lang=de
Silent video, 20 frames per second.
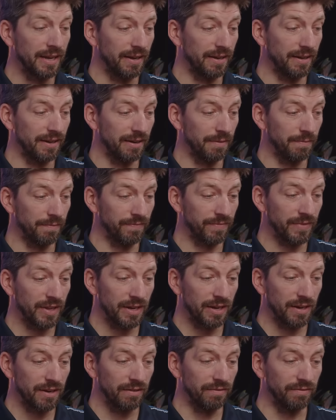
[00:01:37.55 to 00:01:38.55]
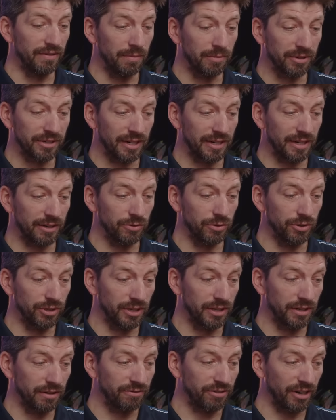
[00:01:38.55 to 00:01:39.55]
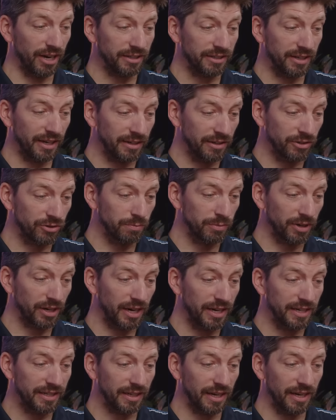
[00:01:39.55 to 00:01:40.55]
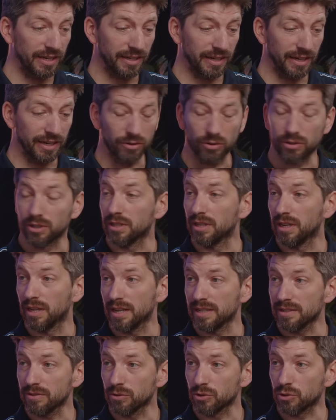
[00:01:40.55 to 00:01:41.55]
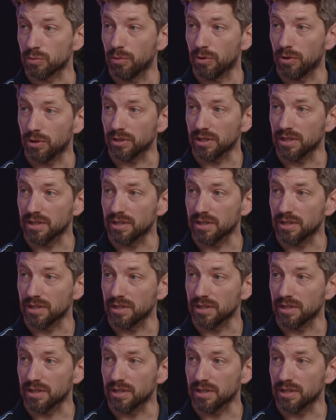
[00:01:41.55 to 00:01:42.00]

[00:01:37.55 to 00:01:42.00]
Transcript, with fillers: Ähm, wenn man dann natürlich in den fahrtechnischen Bereich reingeht oder in den Leistungssport,